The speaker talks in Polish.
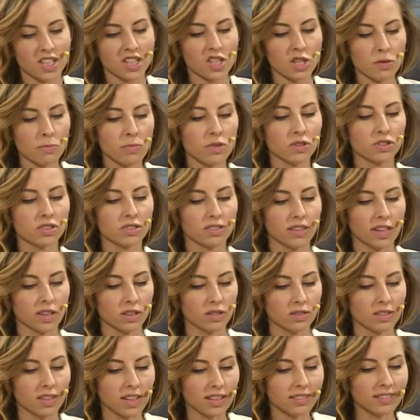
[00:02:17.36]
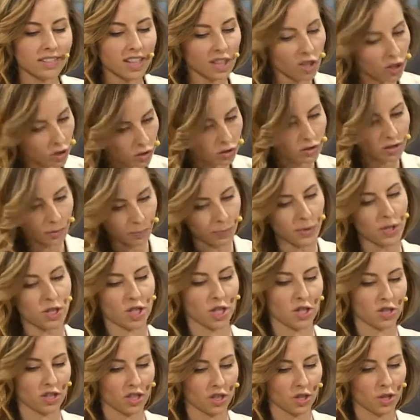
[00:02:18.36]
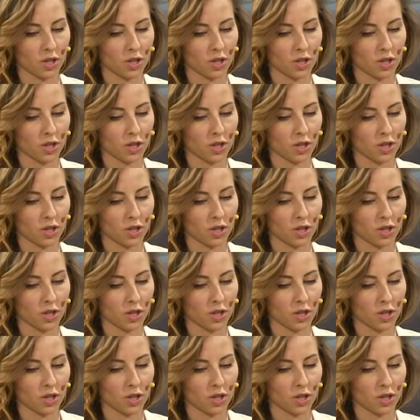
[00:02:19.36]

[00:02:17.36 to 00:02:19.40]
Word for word: zacznijmy od tego. Dla, dla, kogo ty piszesz te